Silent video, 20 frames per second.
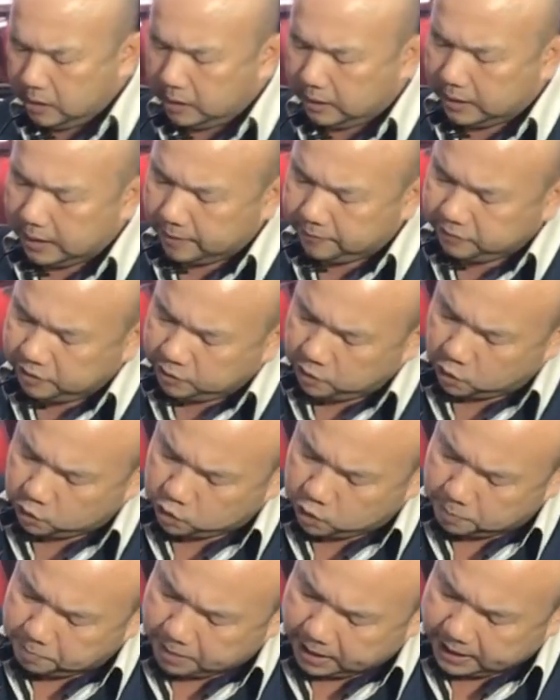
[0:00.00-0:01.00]
นะครับซึ่งโดย
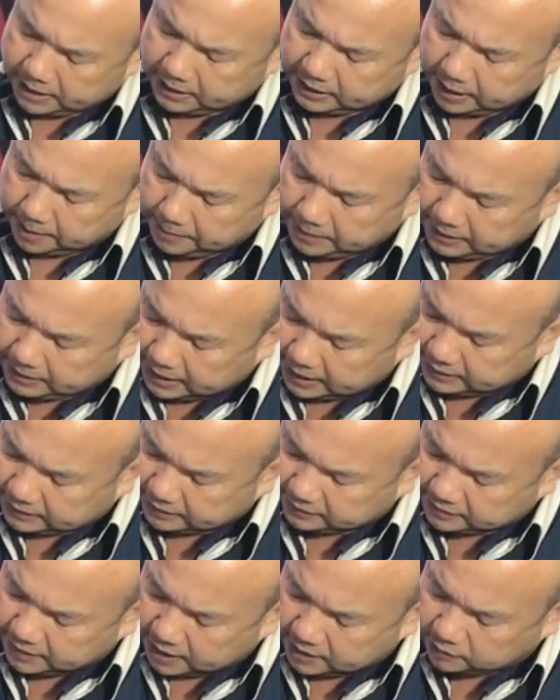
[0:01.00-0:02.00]
ทั่วไปนะครับในการ
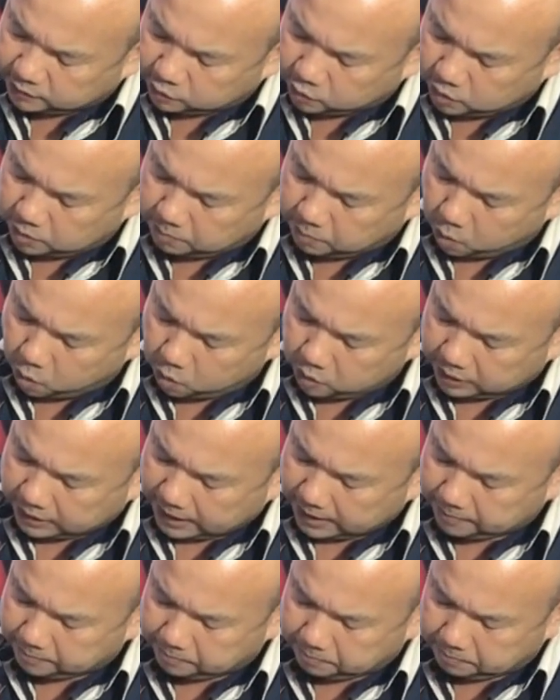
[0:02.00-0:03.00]
ติดตั้งเจ้าตัวลำโพงนะ
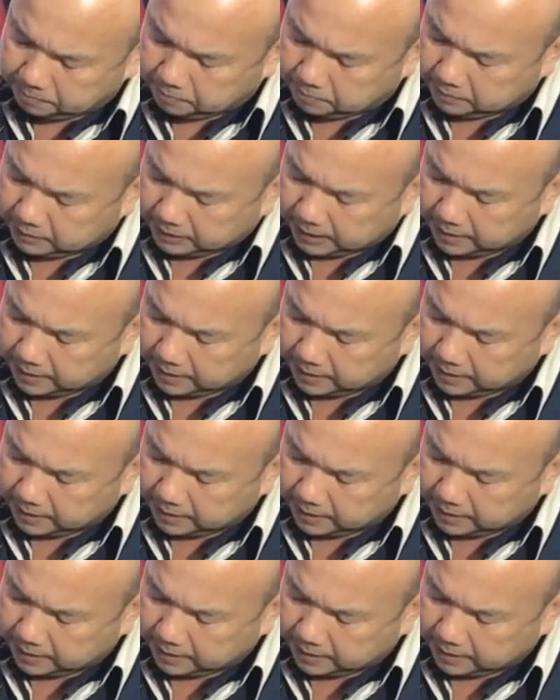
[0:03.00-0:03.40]
ครับนะ